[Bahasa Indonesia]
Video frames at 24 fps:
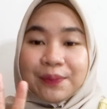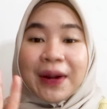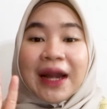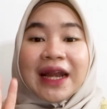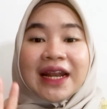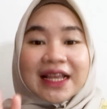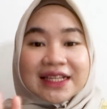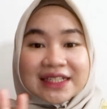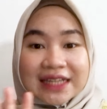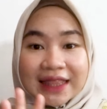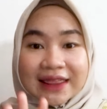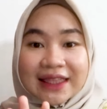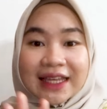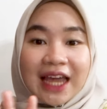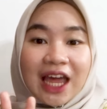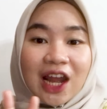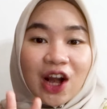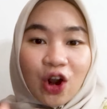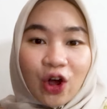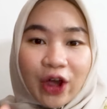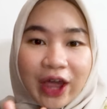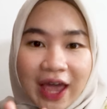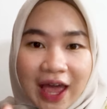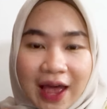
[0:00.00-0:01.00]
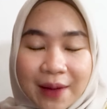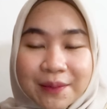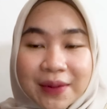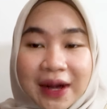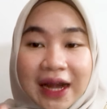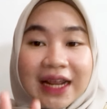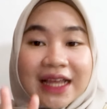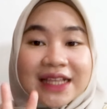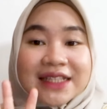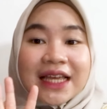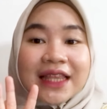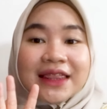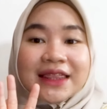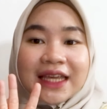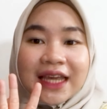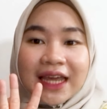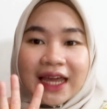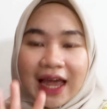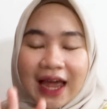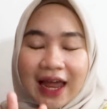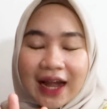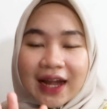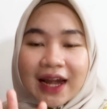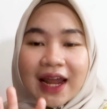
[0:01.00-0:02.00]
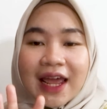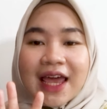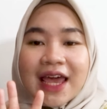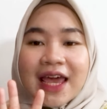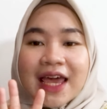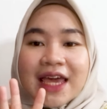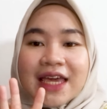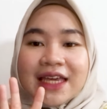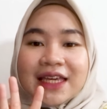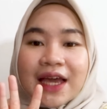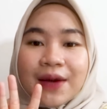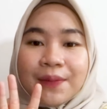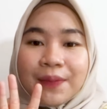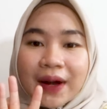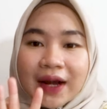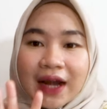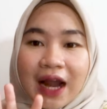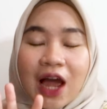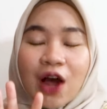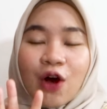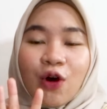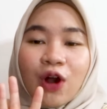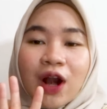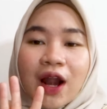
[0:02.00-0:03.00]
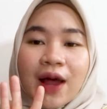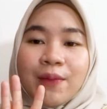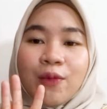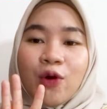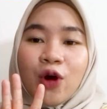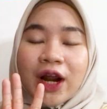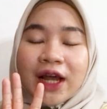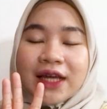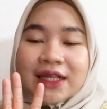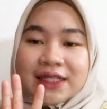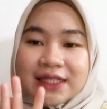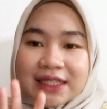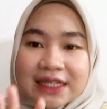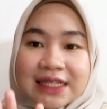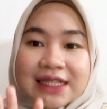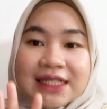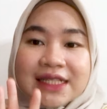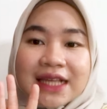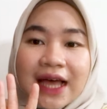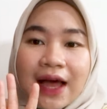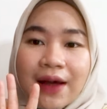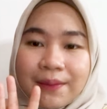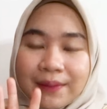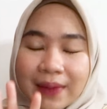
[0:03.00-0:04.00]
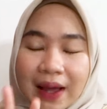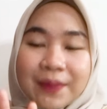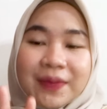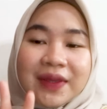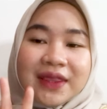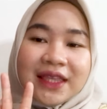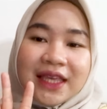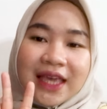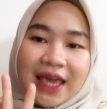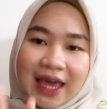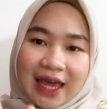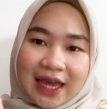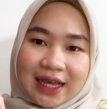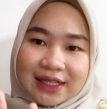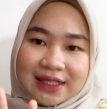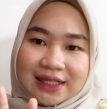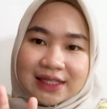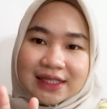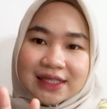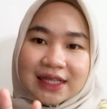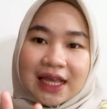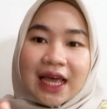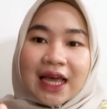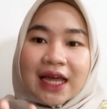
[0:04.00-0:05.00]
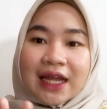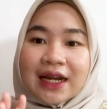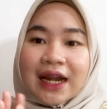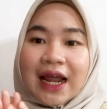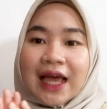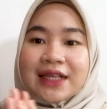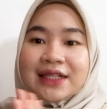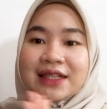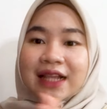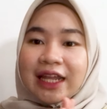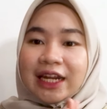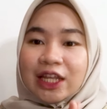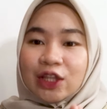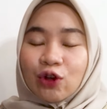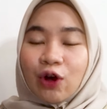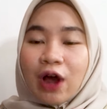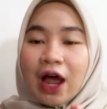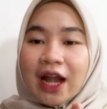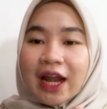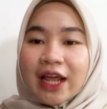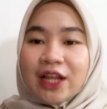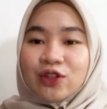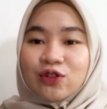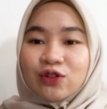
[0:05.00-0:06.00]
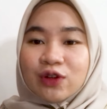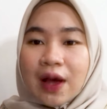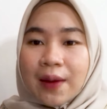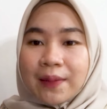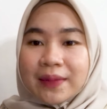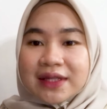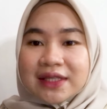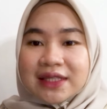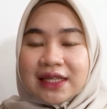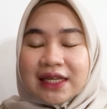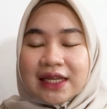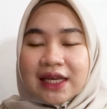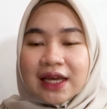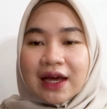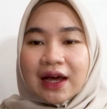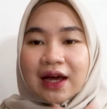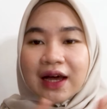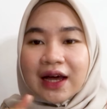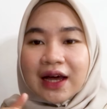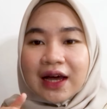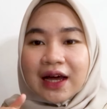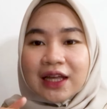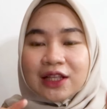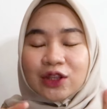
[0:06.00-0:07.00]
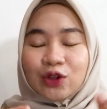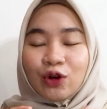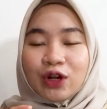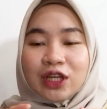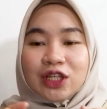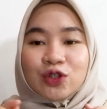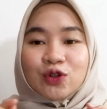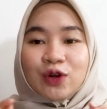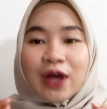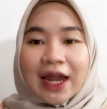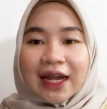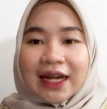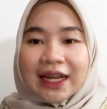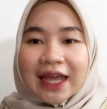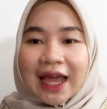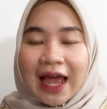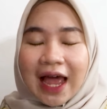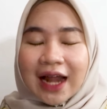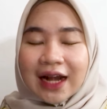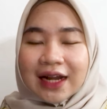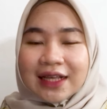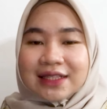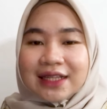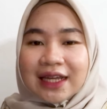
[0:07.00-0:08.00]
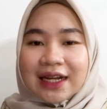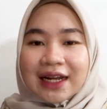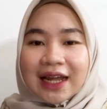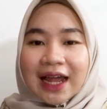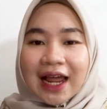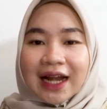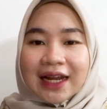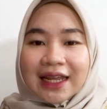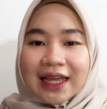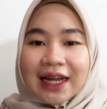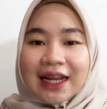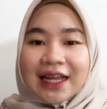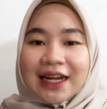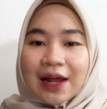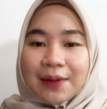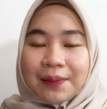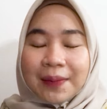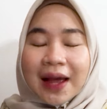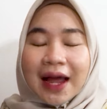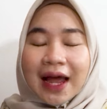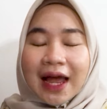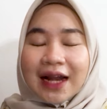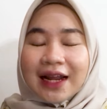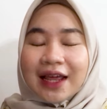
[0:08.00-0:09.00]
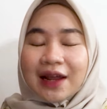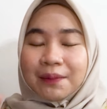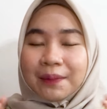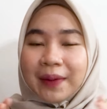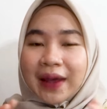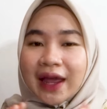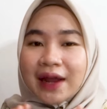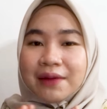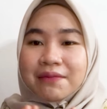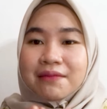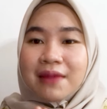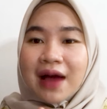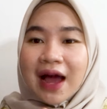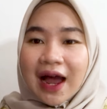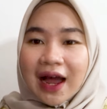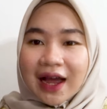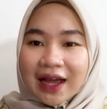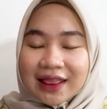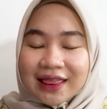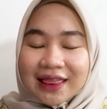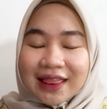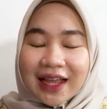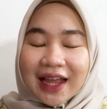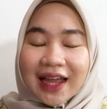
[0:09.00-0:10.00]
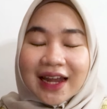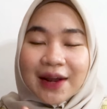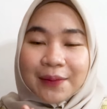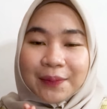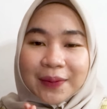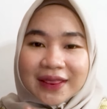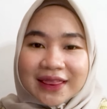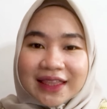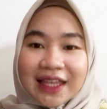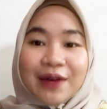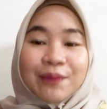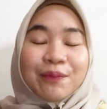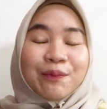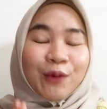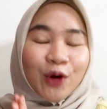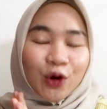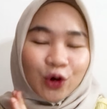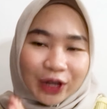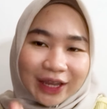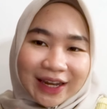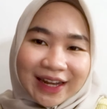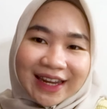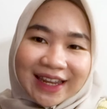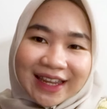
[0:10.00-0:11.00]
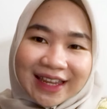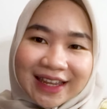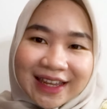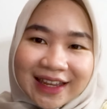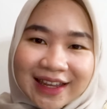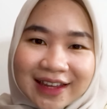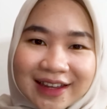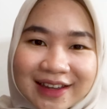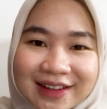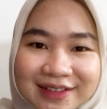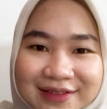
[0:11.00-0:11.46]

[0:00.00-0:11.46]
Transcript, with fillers: Brand kecantikan lo ya, brand kecantikan yang pernah kolaborasi sama BTS. Nah, selain itu kalian juga mesti uh, tulis juga nih alasan kalian kenapa kalian pengen banget ngedapetin produk ini.